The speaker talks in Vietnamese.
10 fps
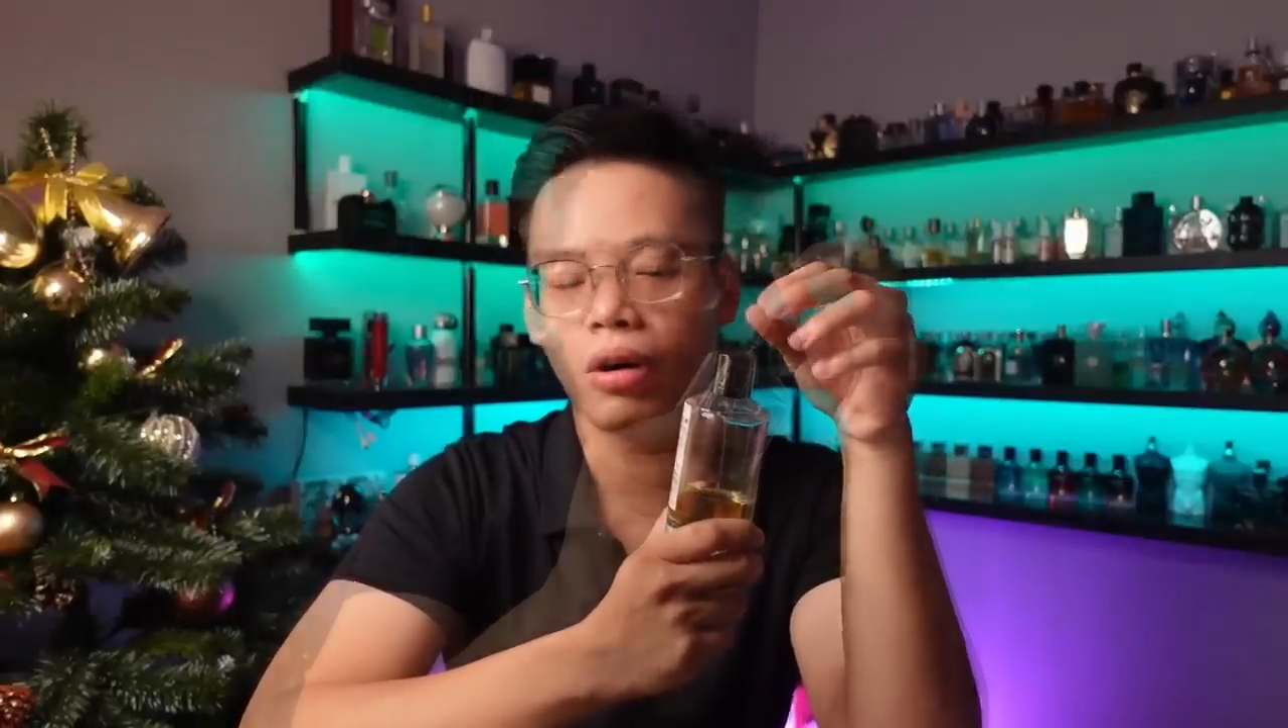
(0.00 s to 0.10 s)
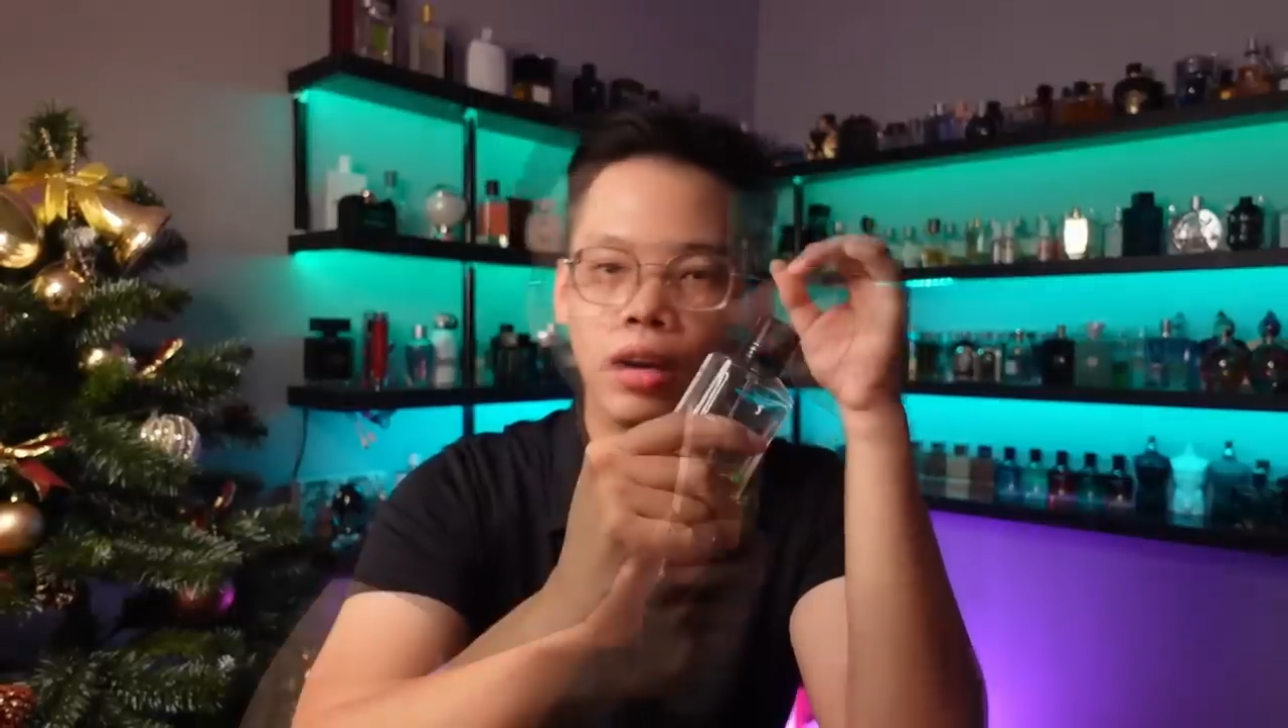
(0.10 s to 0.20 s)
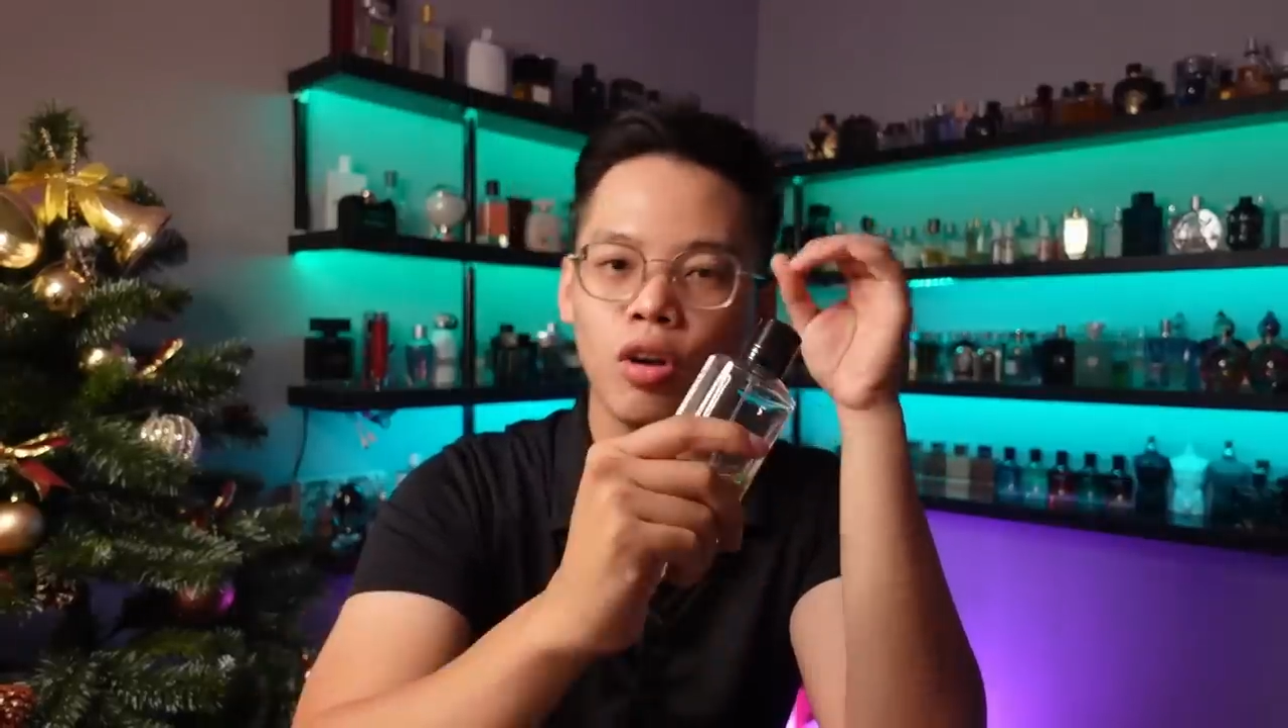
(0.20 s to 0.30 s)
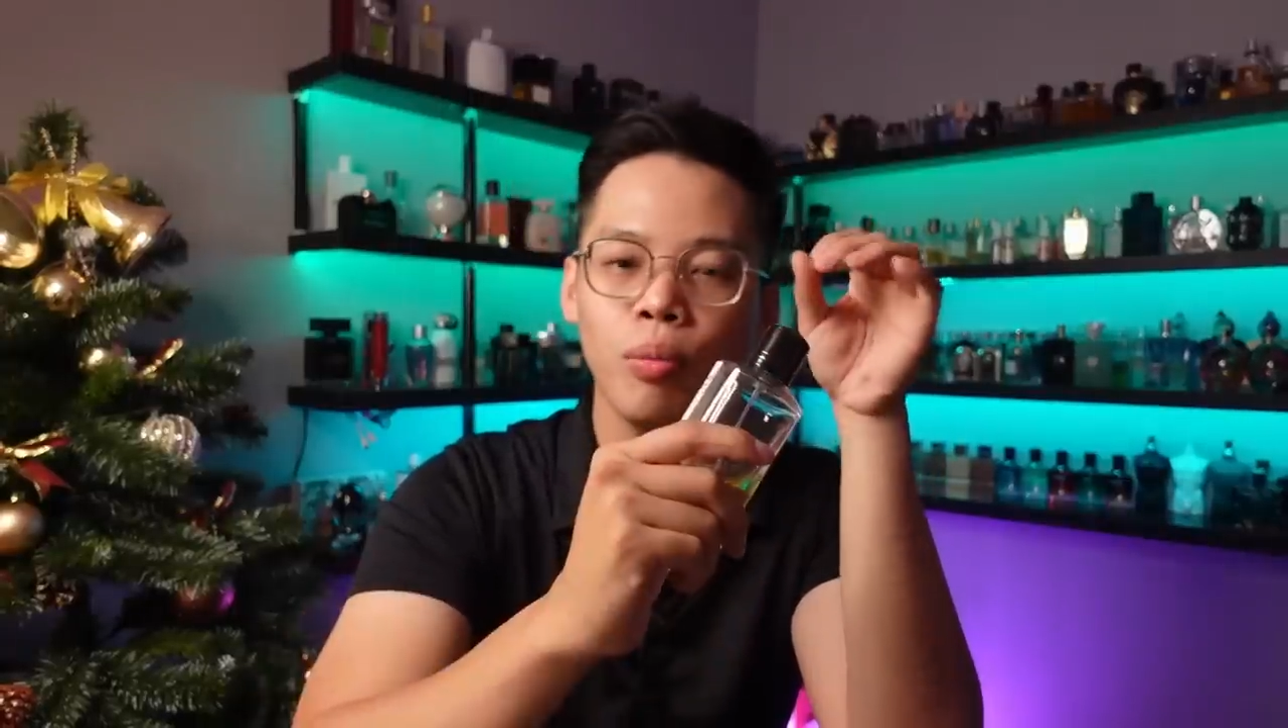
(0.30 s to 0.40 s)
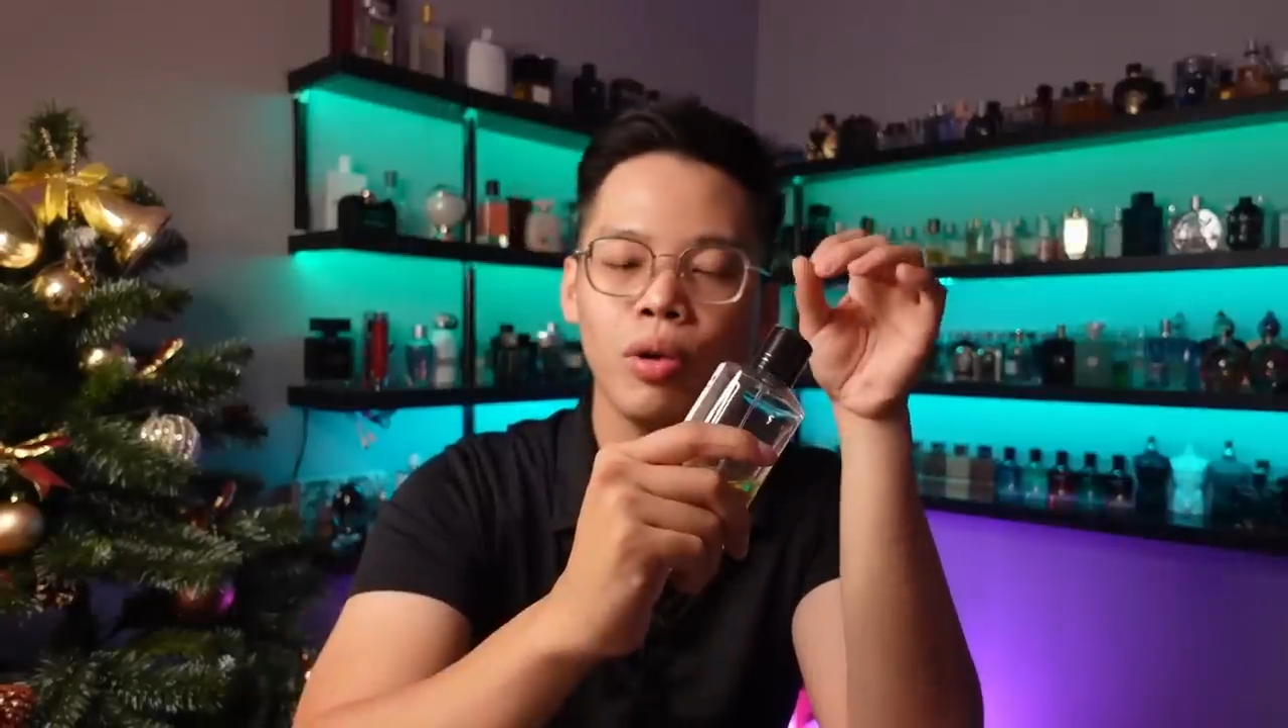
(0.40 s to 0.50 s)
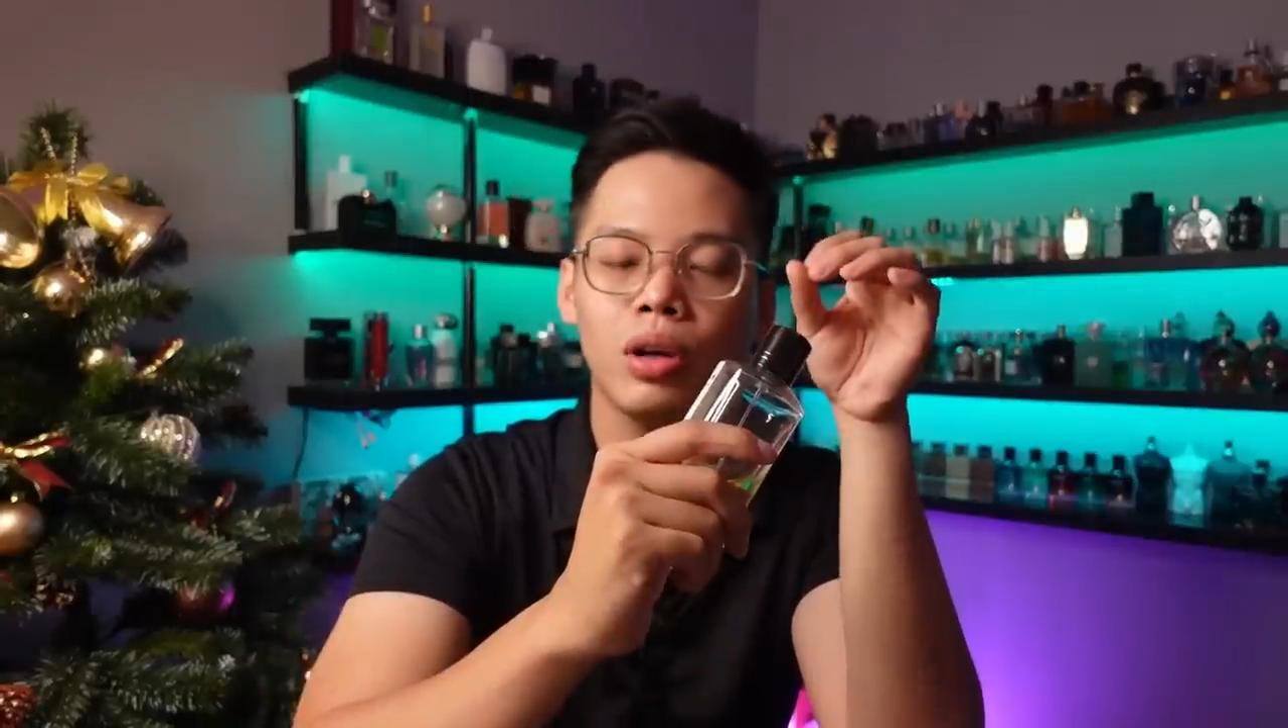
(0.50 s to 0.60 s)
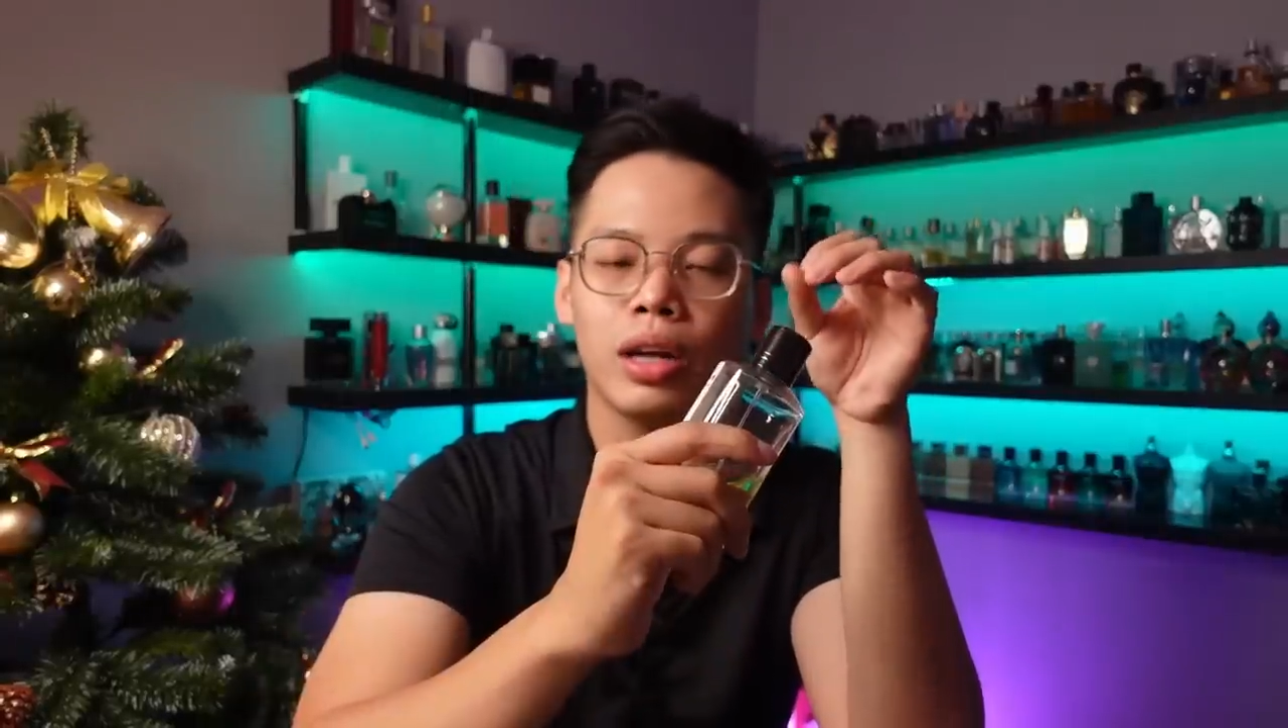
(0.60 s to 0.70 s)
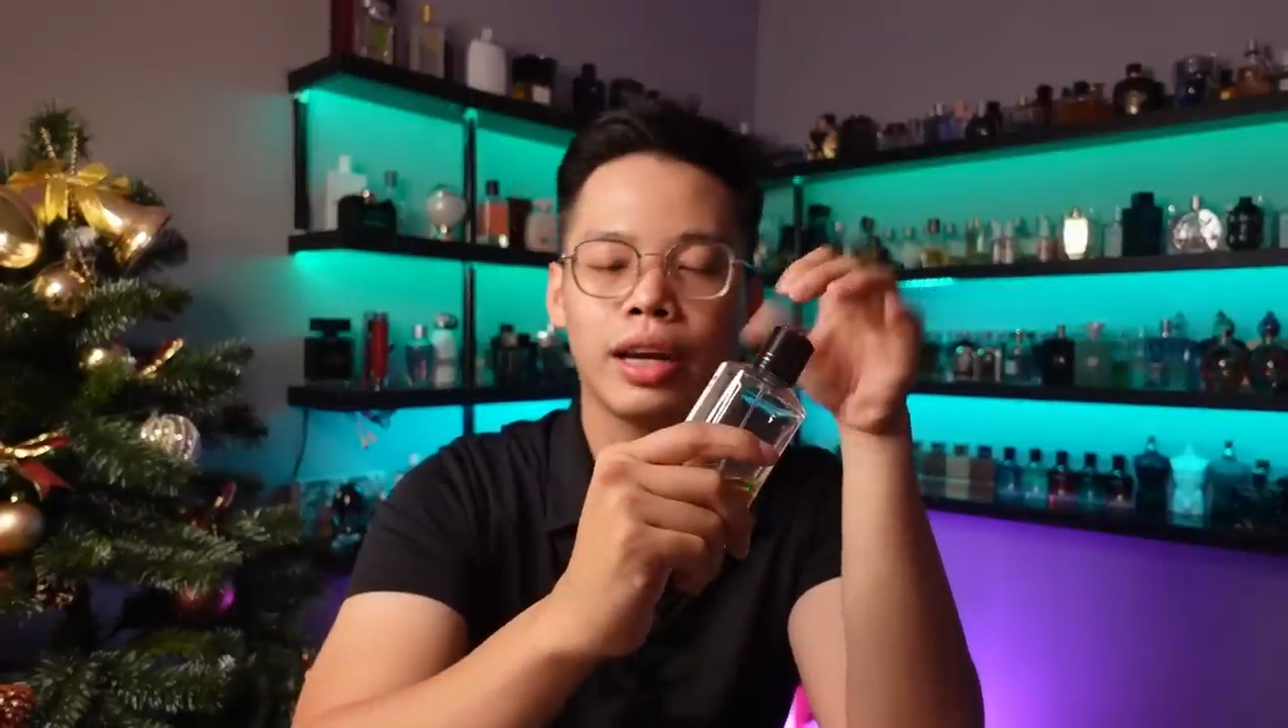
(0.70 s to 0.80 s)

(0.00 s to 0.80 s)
cái top nốt